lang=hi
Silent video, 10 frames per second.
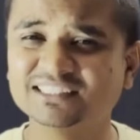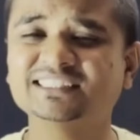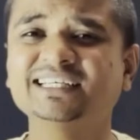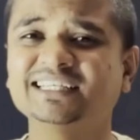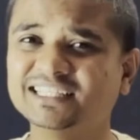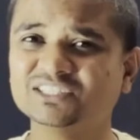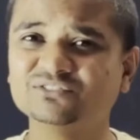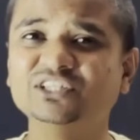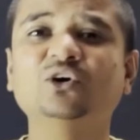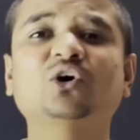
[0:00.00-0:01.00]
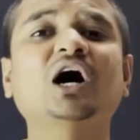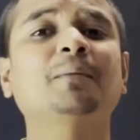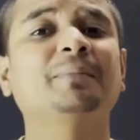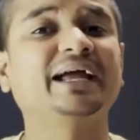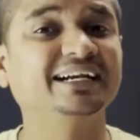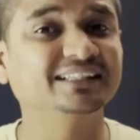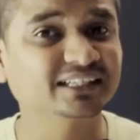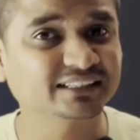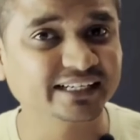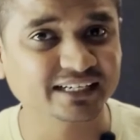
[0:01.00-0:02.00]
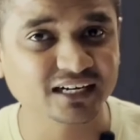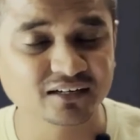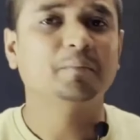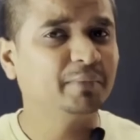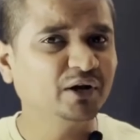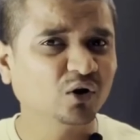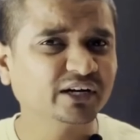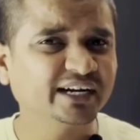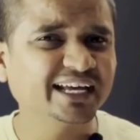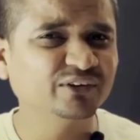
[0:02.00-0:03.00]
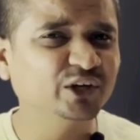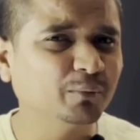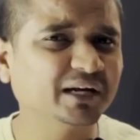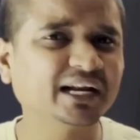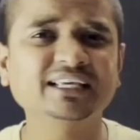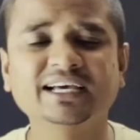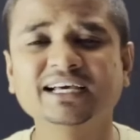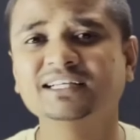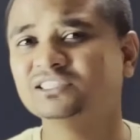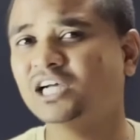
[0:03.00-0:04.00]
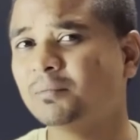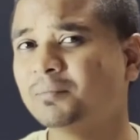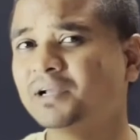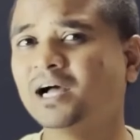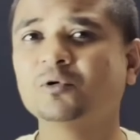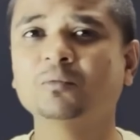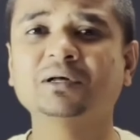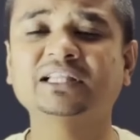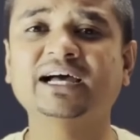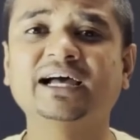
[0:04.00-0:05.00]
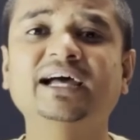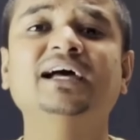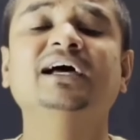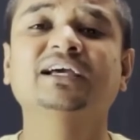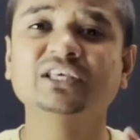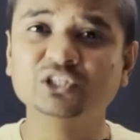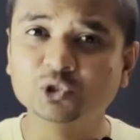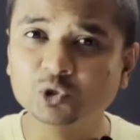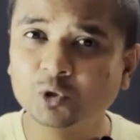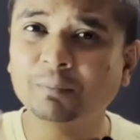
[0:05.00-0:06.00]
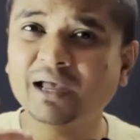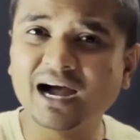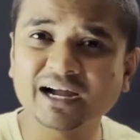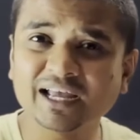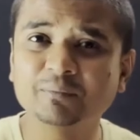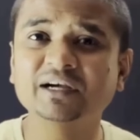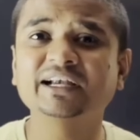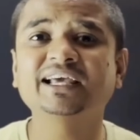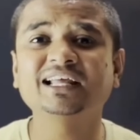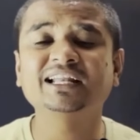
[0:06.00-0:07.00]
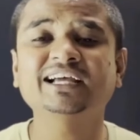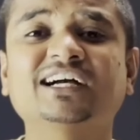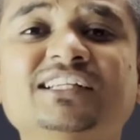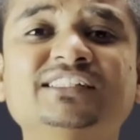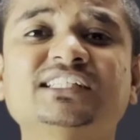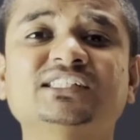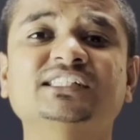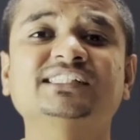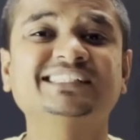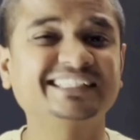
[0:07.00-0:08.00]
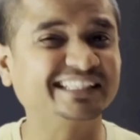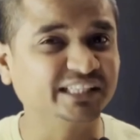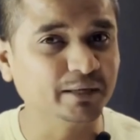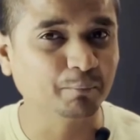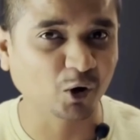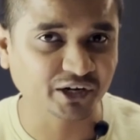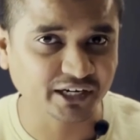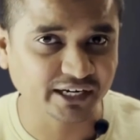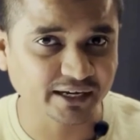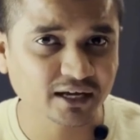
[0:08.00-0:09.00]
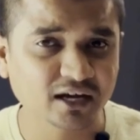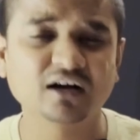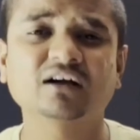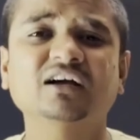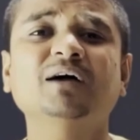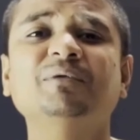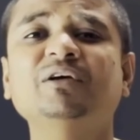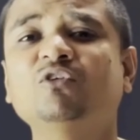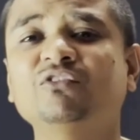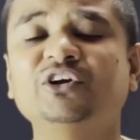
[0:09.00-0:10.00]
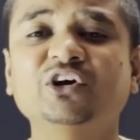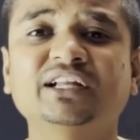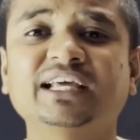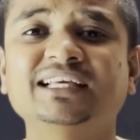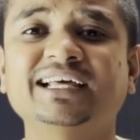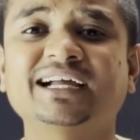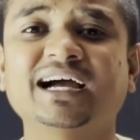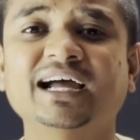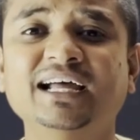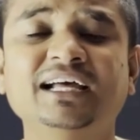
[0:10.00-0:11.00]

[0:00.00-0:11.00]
से इस वीडियो का आप एंड तक देखना मैंने ऑलरेडी एक वीडियो बनाई है जहां पे मैंने आपको बताया है कि यूट्यूब पे आगे बढ़ने के लिए कंसिस्टेंसी कितनी इंपॉर्टेंट है अगर आपने वो वीडियो नहीं देखा है